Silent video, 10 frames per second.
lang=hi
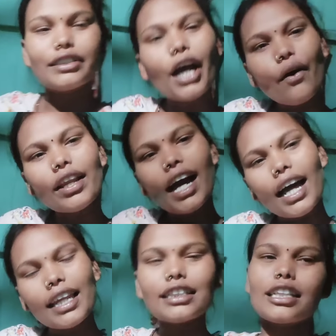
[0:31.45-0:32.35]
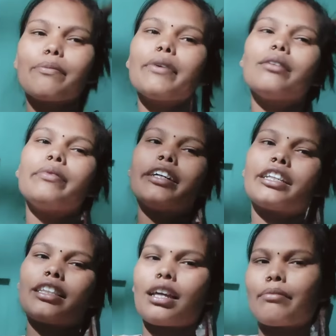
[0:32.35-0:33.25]
चावल खाने से पेट
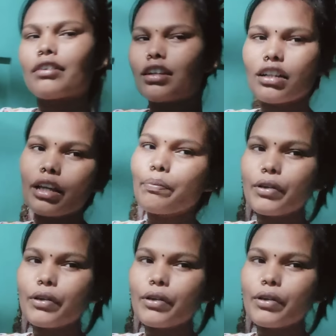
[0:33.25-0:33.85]
भरता है वरना नहीं